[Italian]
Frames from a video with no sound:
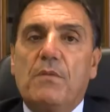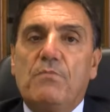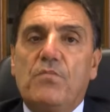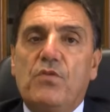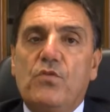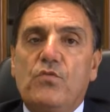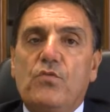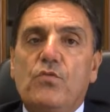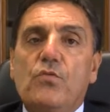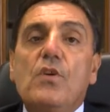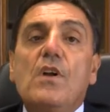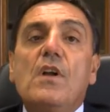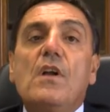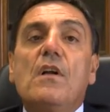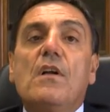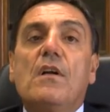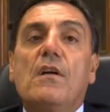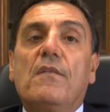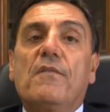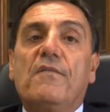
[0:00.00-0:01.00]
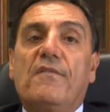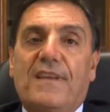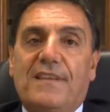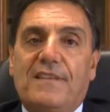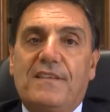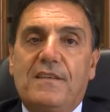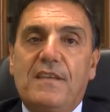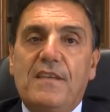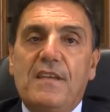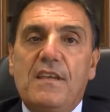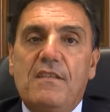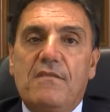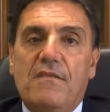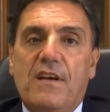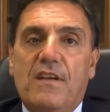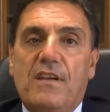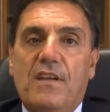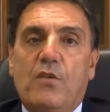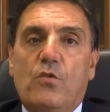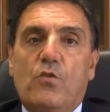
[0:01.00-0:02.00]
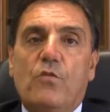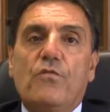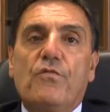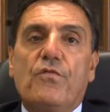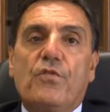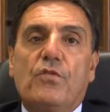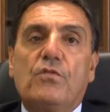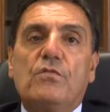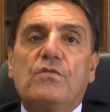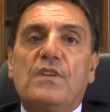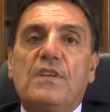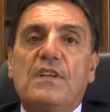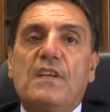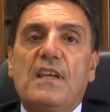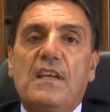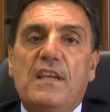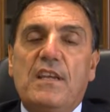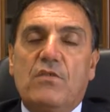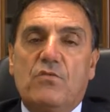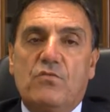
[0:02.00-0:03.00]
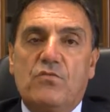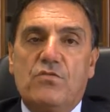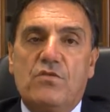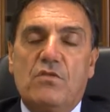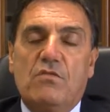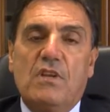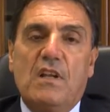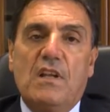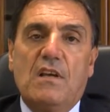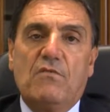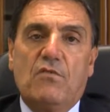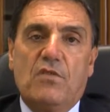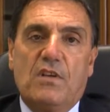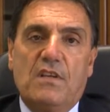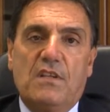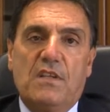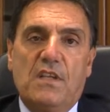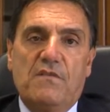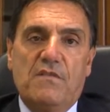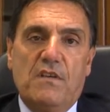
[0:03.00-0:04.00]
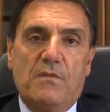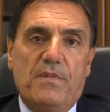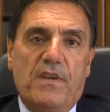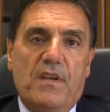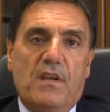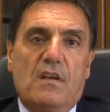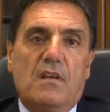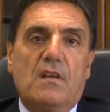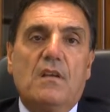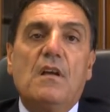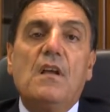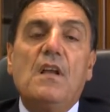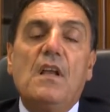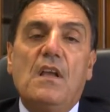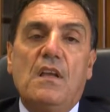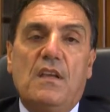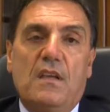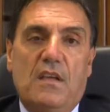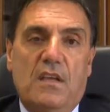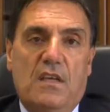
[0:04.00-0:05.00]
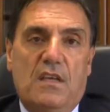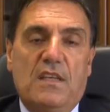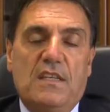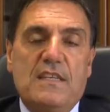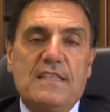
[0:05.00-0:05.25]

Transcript: più eh, fattiva nei confronti dell'inclusione lavorativa per eh, i